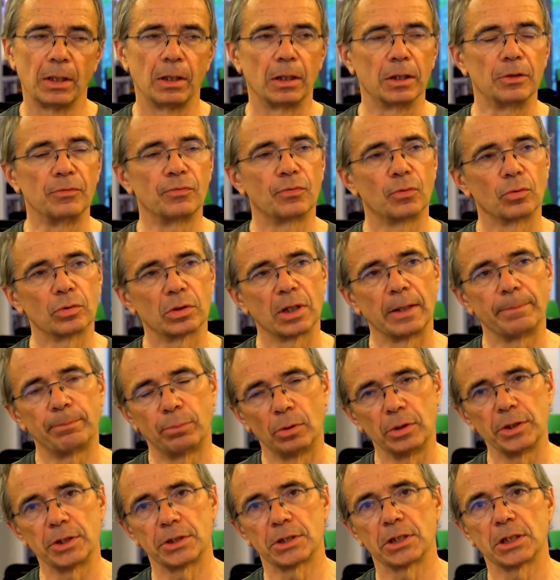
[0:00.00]
Il faut que les
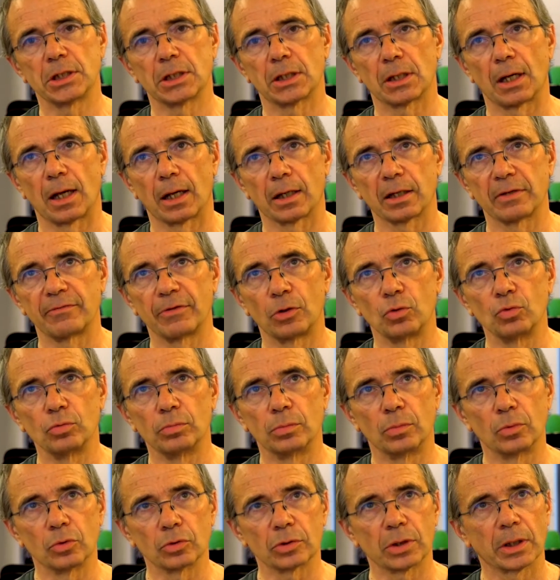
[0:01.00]
politiques arrivent à nous
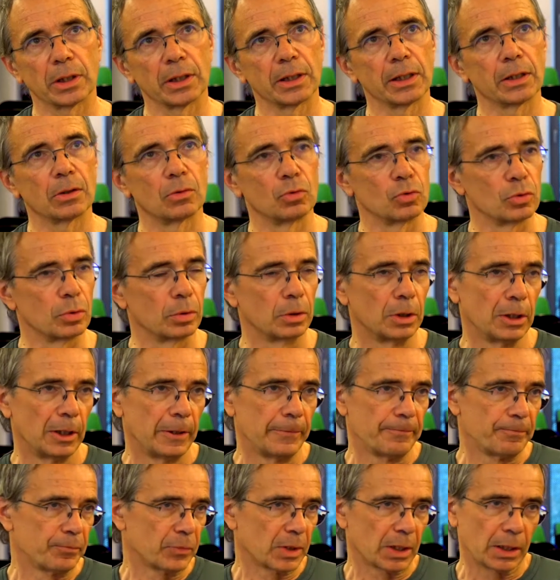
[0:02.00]
montrer
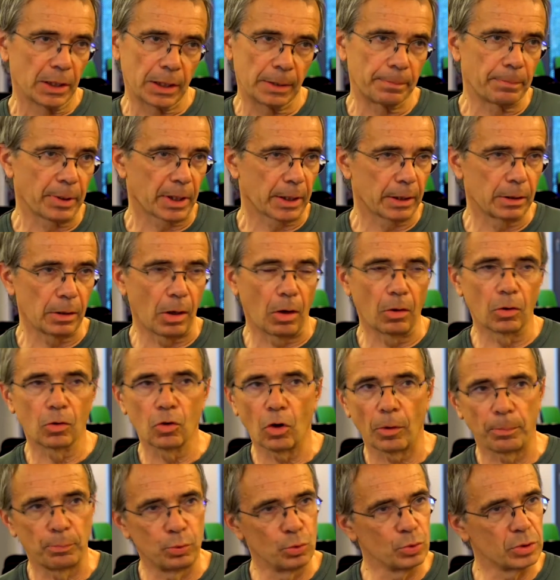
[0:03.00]
qu'ils prennent
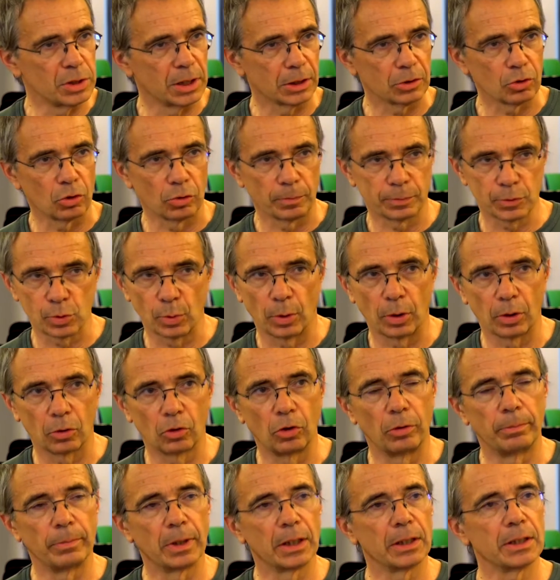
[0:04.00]
encore plus les transports en
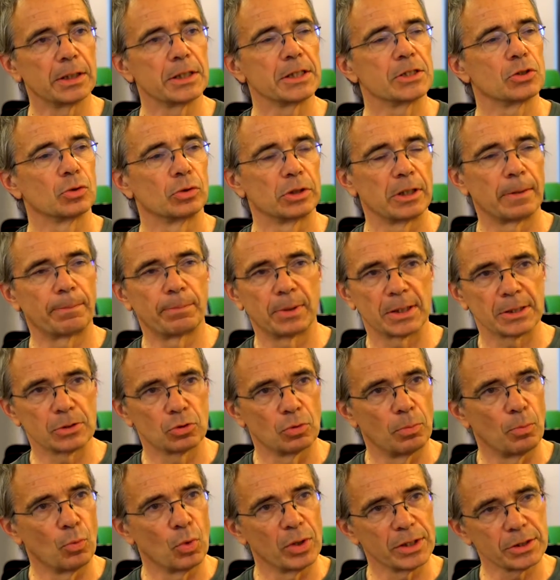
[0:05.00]
commun, ils se déplacent de
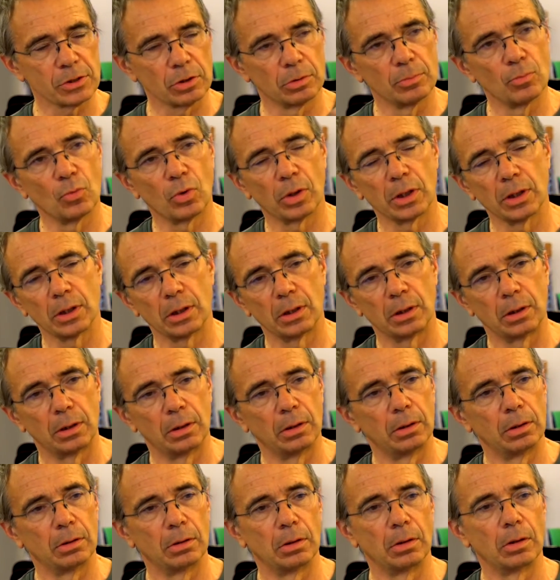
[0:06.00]
moins en moins
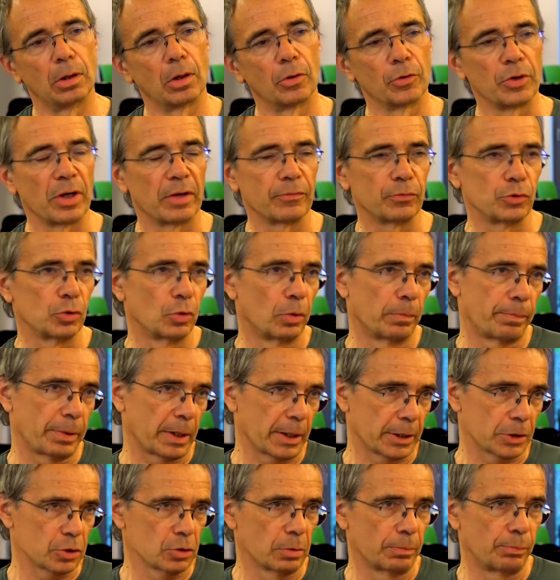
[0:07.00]
euh, en avion, par
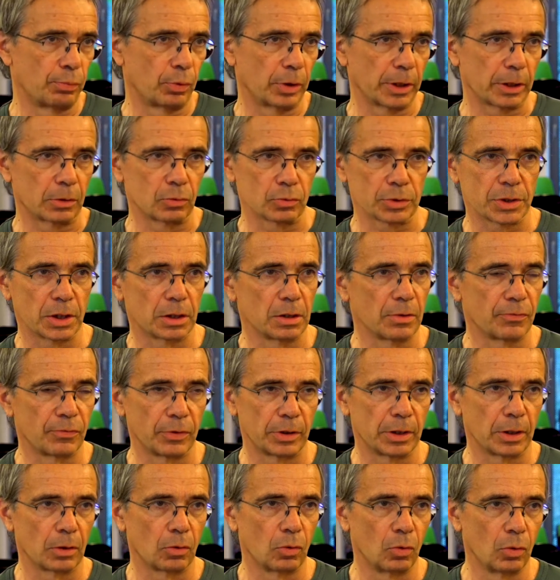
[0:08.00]
exemple pour les conseillers
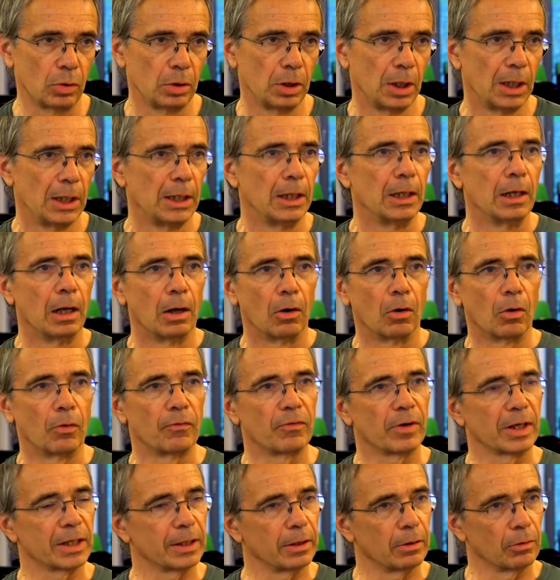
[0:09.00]
fédéraux. On
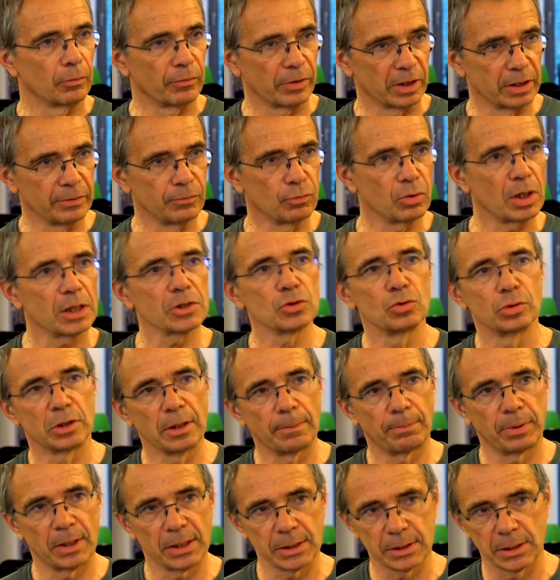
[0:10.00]
va, les, on va voir se
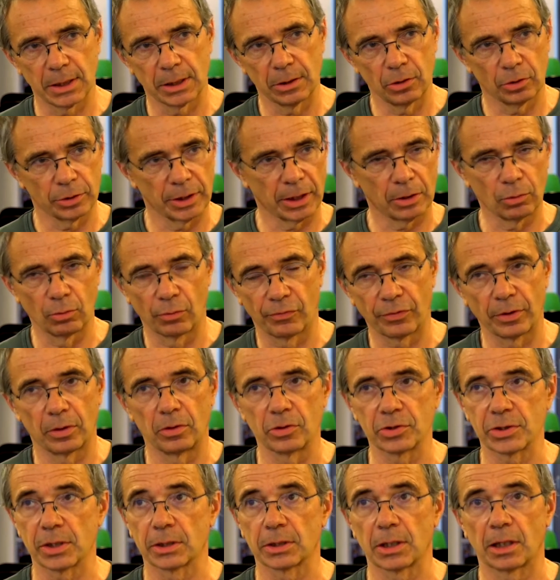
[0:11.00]
déplacer dans des
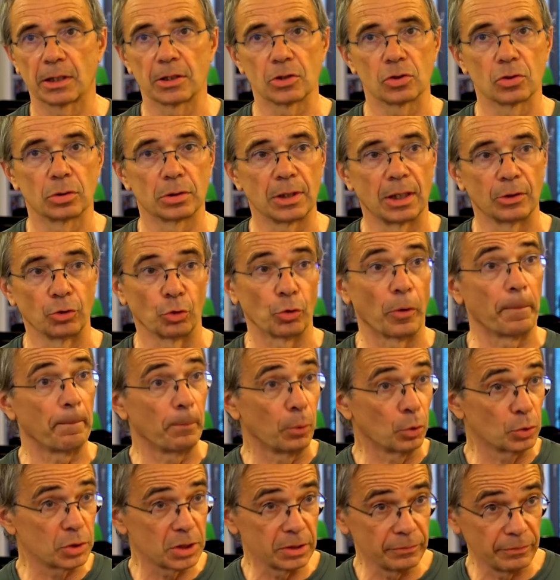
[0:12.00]
conférences internationales dans le
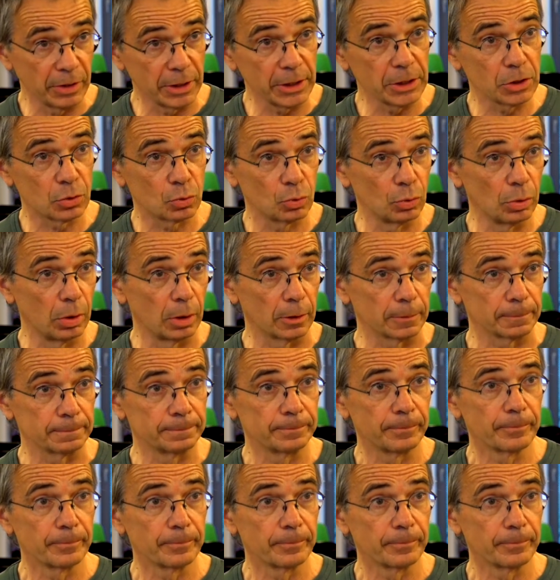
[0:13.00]
petit véhicule.